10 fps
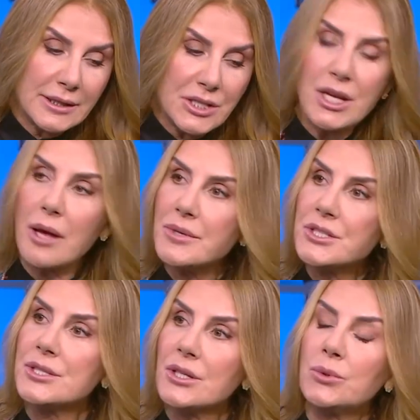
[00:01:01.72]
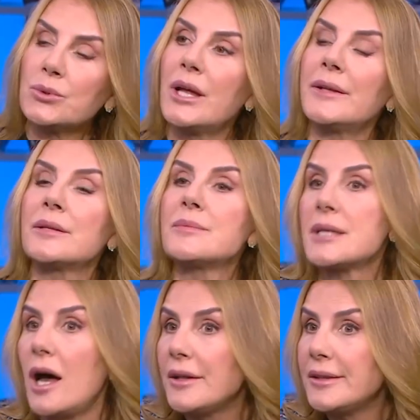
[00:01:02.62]
yaşam içinde
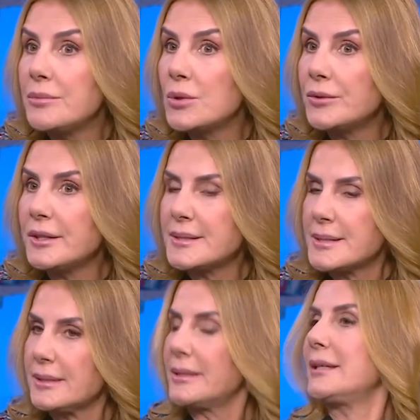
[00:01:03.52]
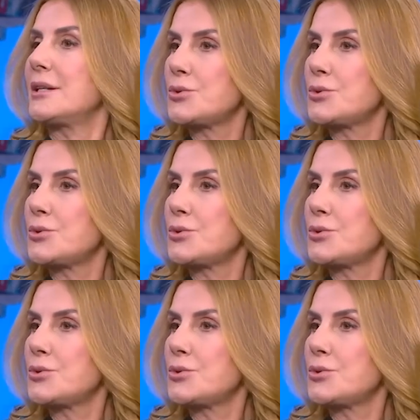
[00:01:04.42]
kullandığımız antibiyotik sıklığıyla